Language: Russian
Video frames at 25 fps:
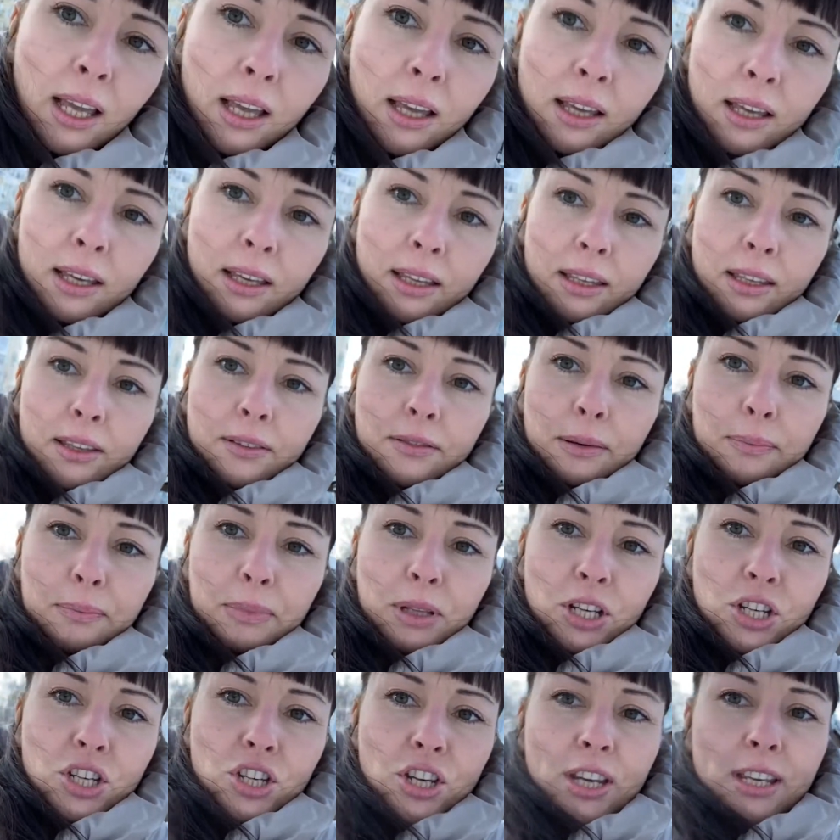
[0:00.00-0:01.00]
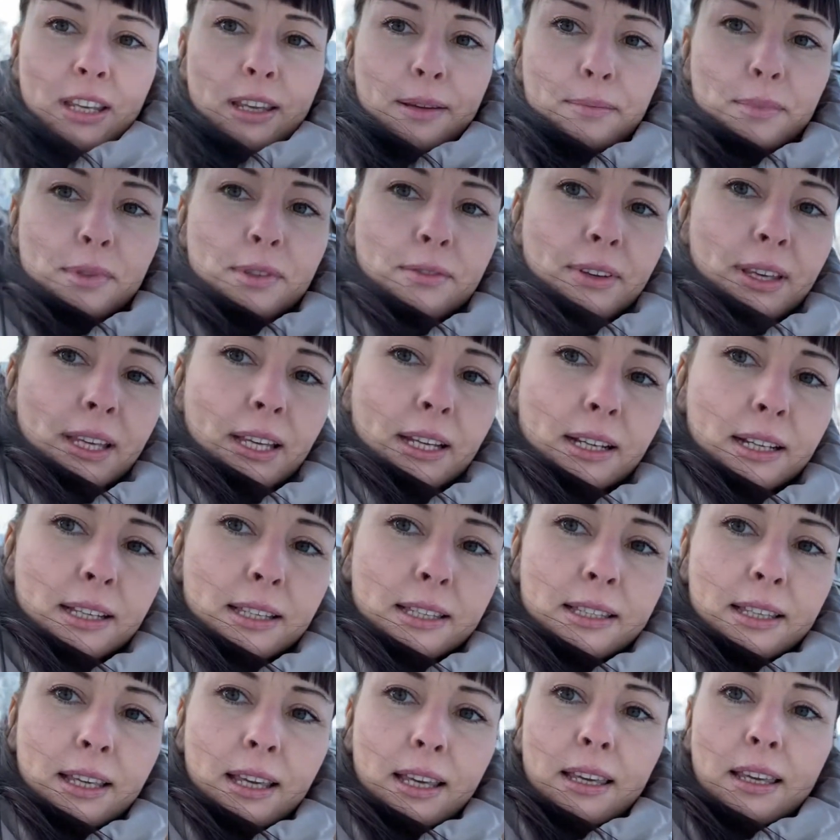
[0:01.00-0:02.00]
и воплощением своих
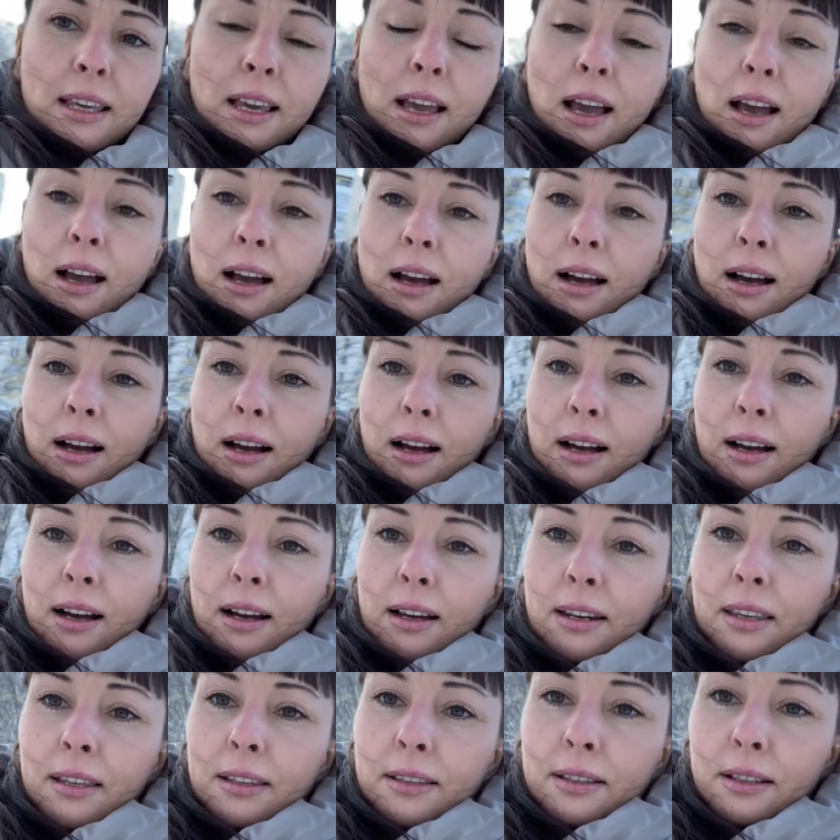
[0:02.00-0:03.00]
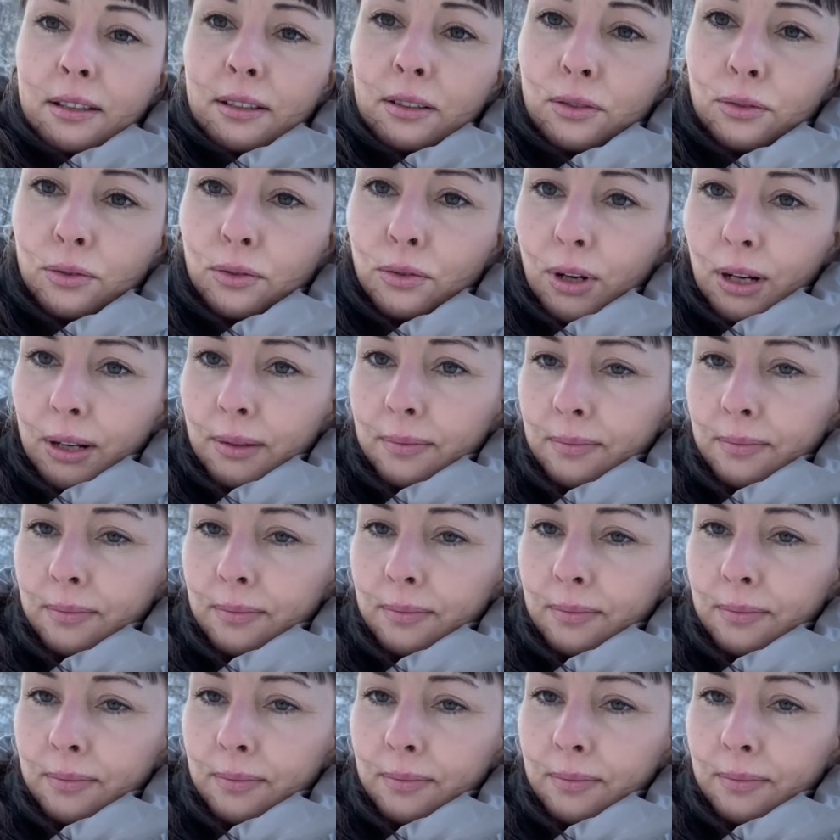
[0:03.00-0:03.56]
идей э, архитектуры.